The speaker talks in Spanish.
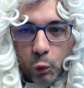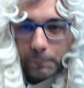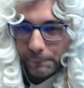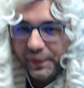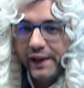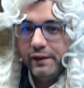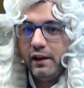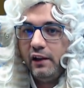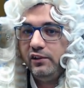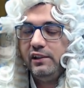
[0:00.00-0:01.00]
P.
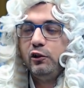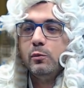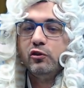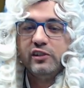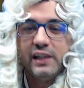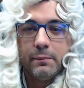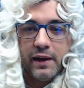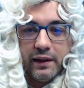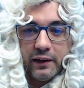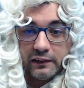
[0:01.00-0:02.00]
Así es como se
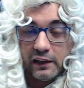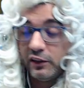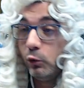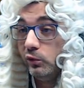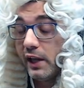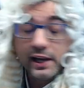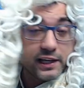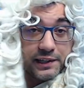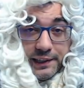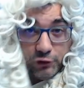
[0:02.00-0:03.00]
llama. La segunda
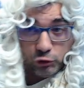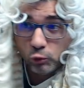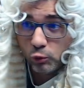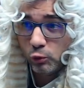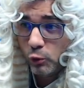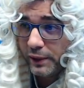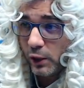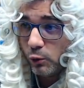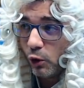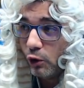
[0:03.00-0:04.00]
y es un número
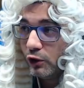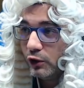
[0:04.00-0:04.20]
uno.